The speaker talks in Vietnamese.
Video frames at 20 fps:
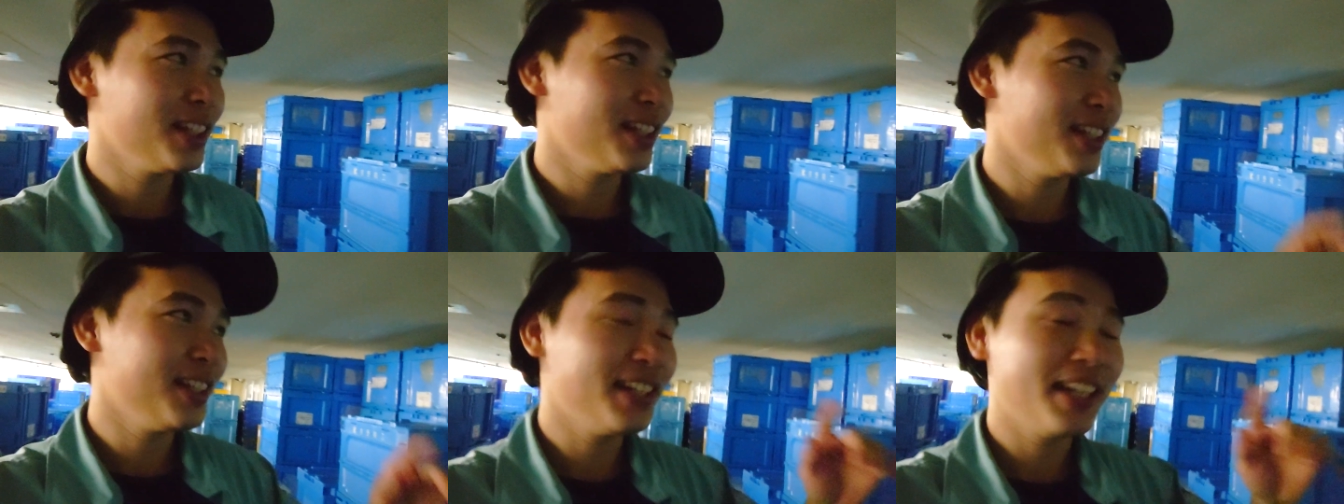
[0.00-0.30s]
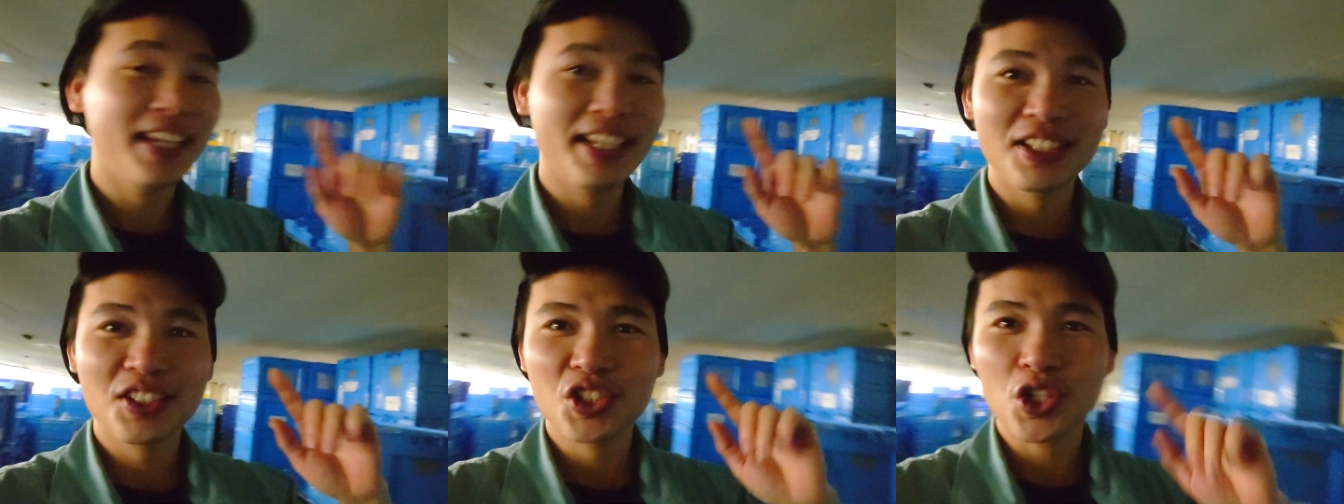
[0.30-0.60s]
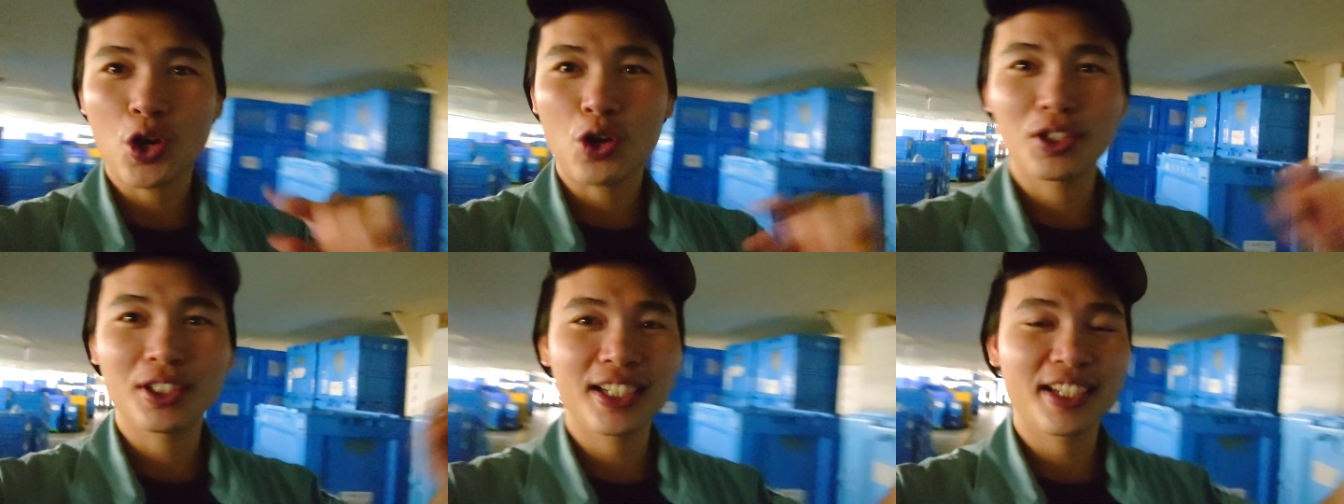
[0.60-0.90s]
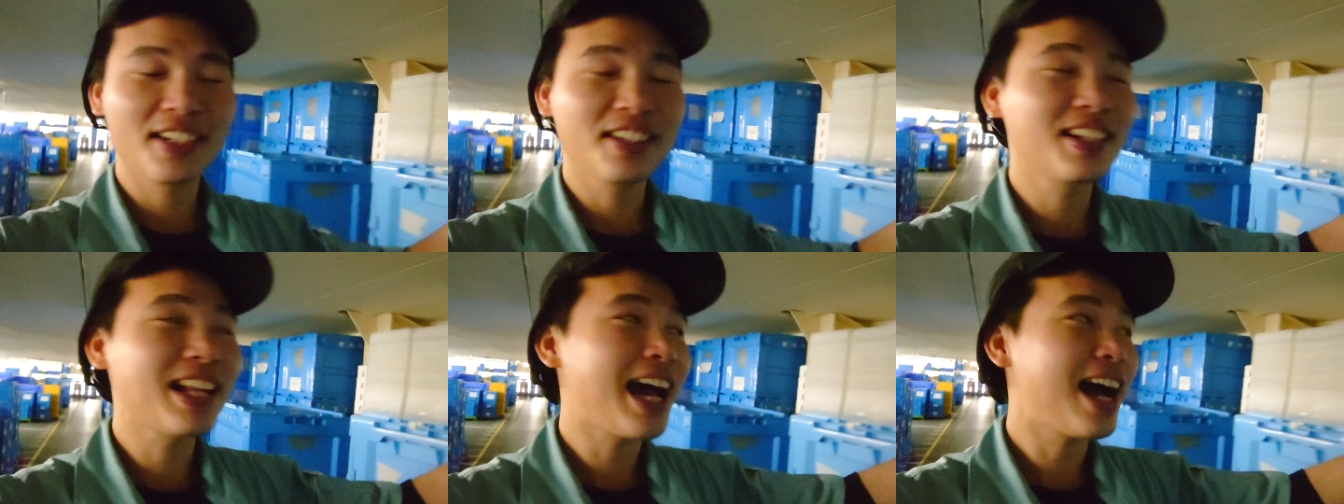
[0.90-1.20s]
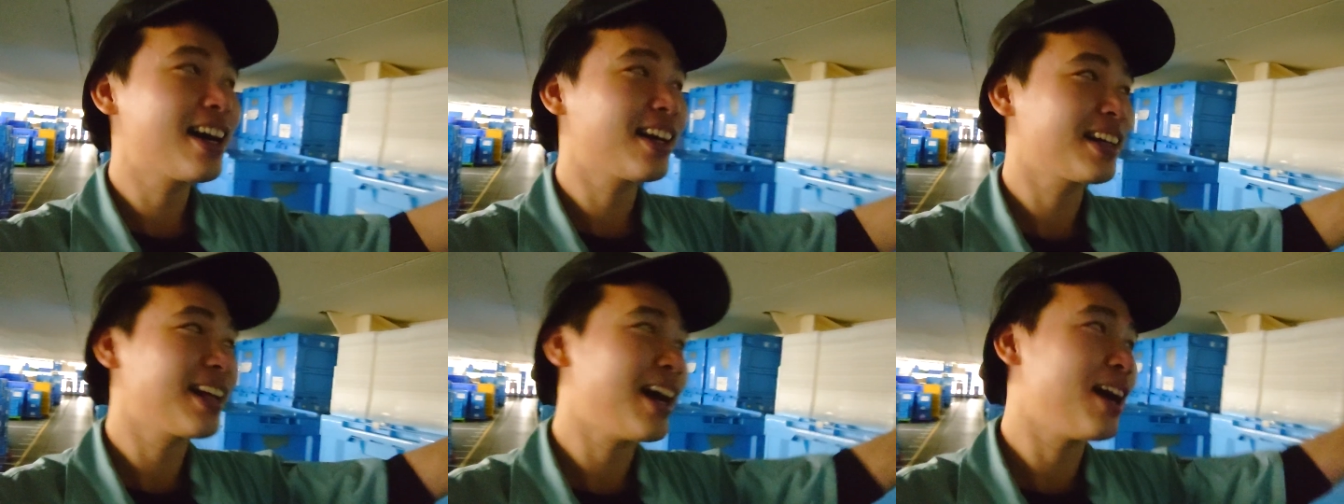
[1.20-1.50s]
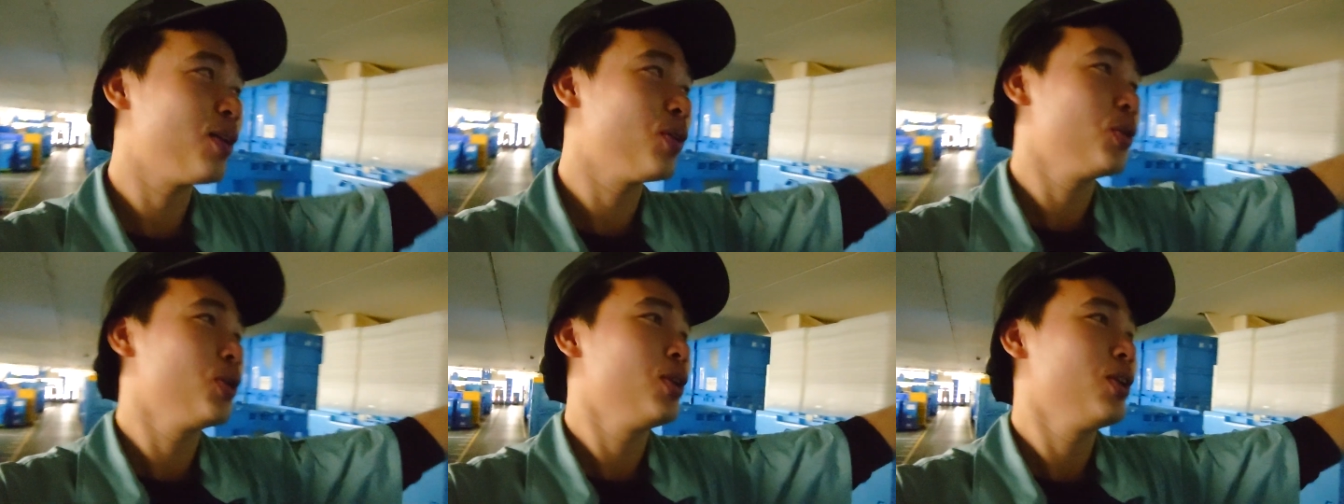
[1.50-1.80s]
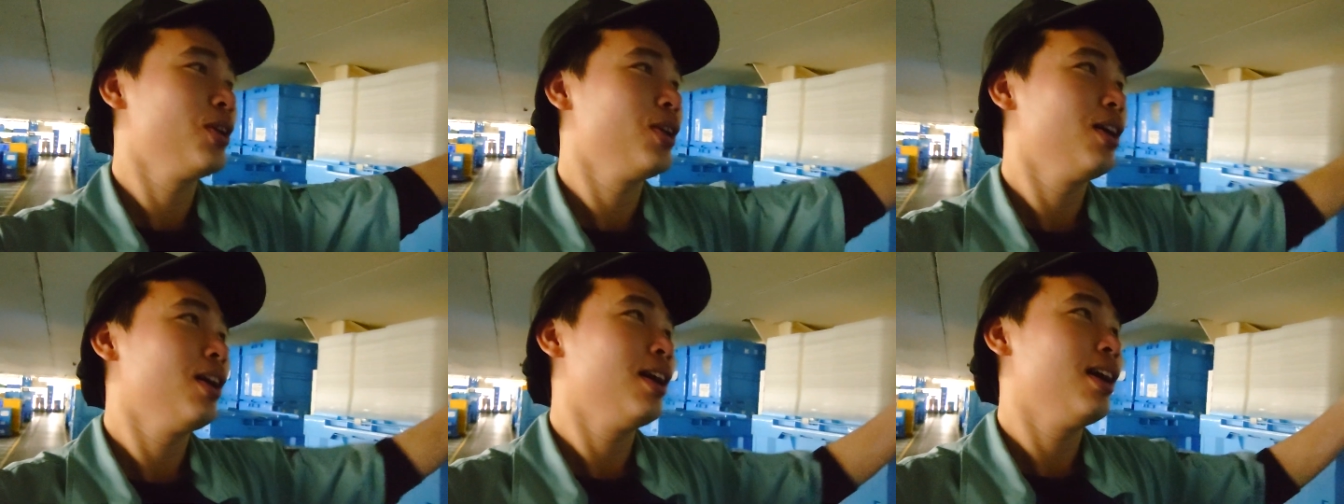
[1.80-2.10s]
thì nên chọn cái đơn hàng nào
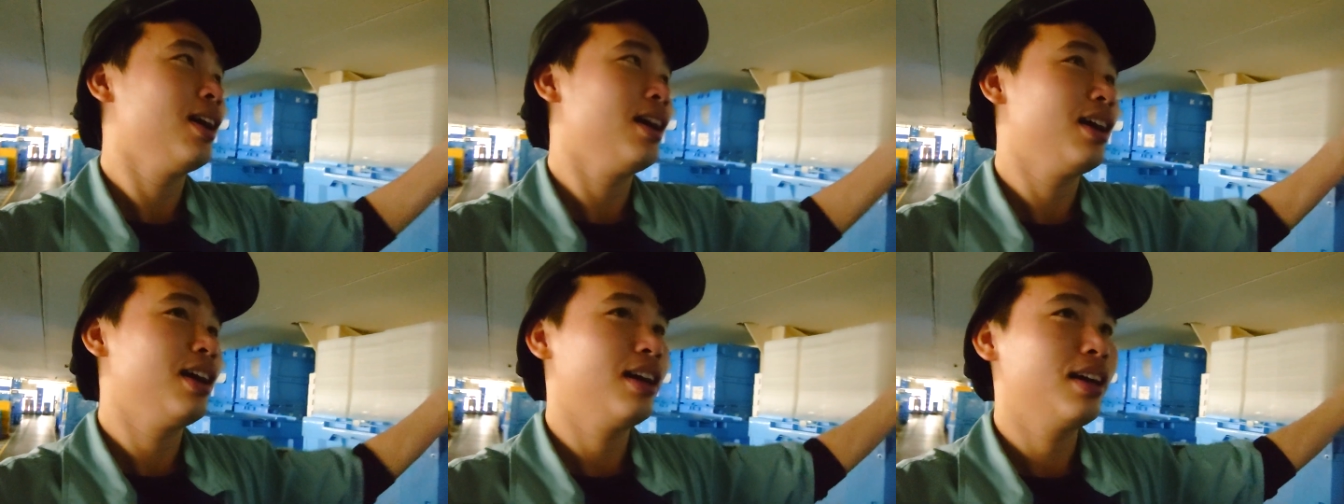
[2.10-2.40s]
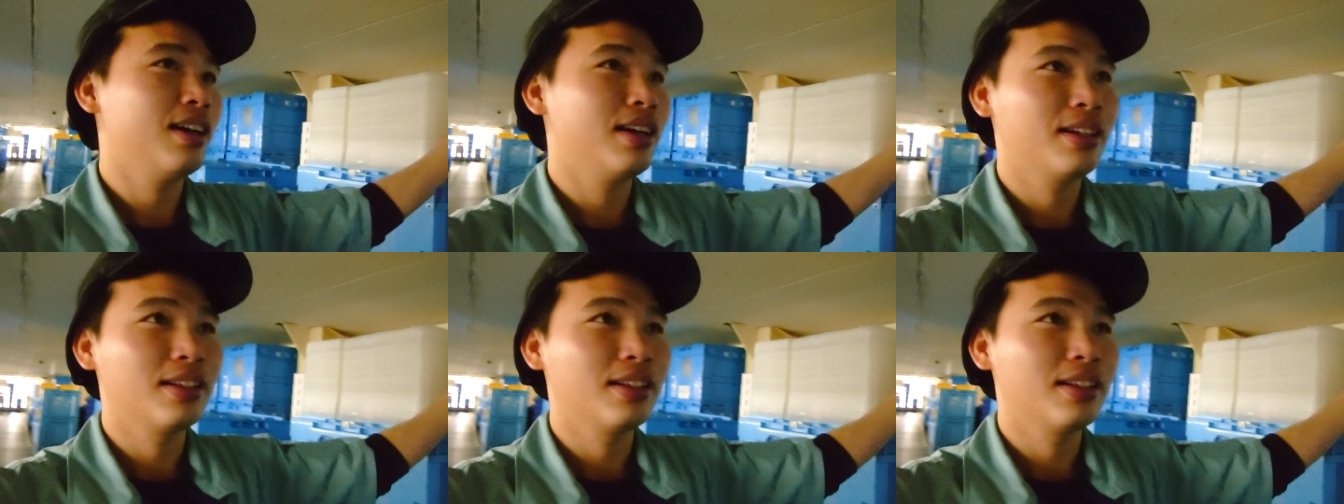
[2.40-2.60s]
à,